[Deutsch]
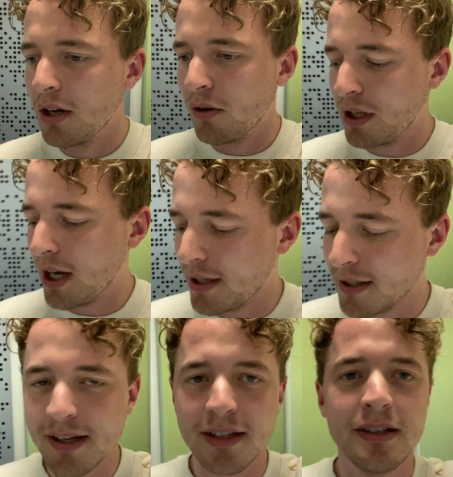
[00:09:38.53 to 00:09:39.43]
Und ja,
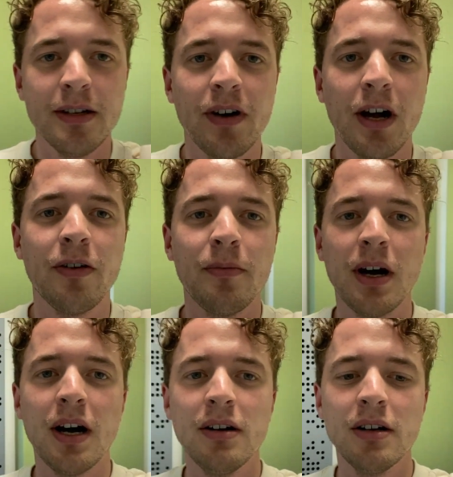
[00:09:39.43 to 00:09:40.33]
jetzt erzählen wir einfach
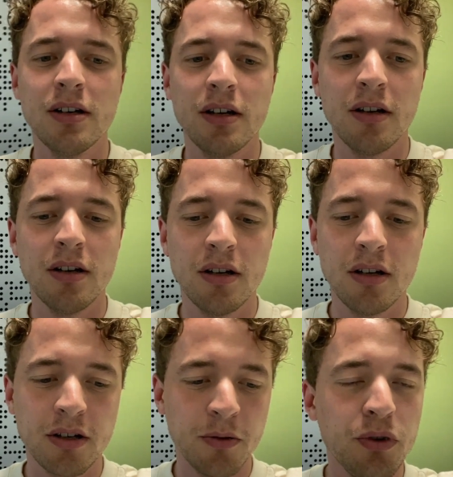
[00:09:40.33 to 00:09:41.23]
mal,
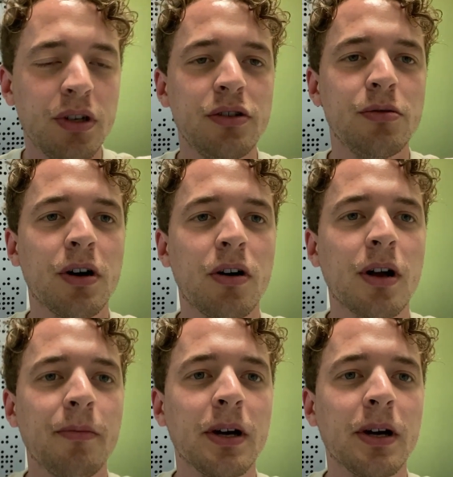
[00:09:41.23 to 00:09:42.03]
gemütlich über Rock am